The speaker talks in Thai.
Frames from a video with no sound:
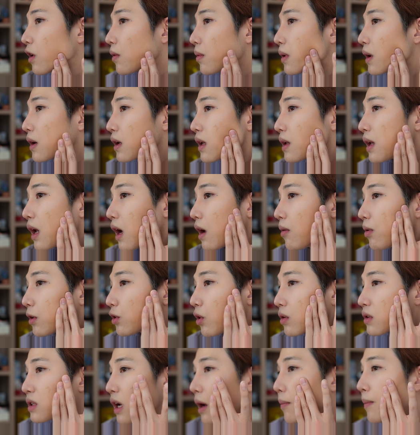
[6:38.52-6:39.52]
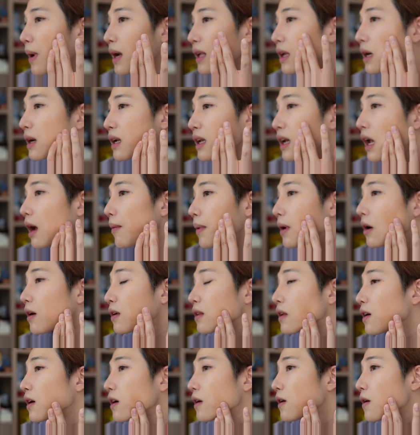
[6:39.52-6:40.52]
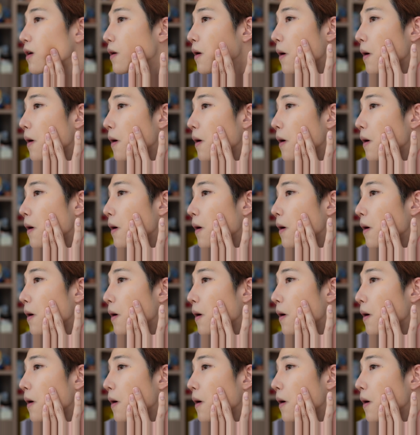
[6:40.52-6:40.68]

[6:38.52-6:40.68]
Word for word: ตบแล้วเกี่ยอย่าตกใจไปนะเกี่ยไปก่อนนะ